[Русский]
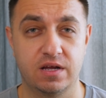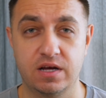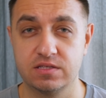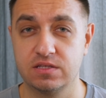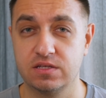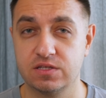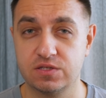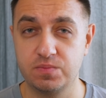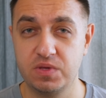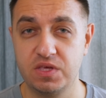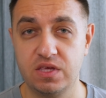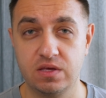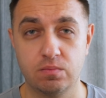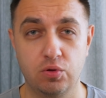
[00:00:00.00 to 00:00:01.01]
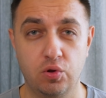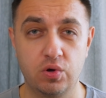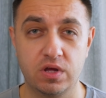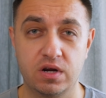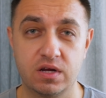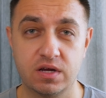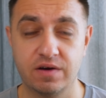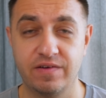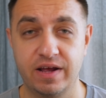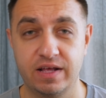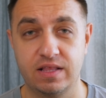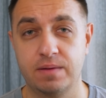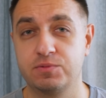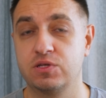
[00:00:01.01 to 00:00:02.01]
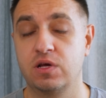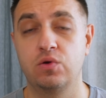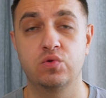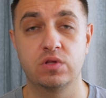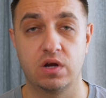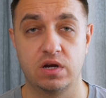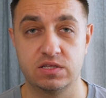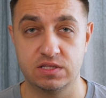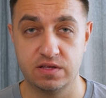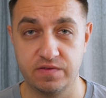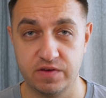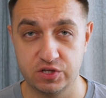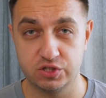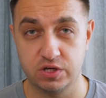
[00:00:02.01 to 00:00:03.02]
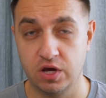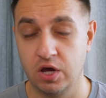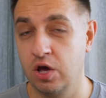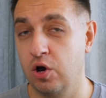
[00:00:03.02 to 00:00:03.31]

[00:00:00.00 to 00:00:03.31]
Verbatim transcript: Разные СМИ и блогеры говорят абсолютно разные вещи.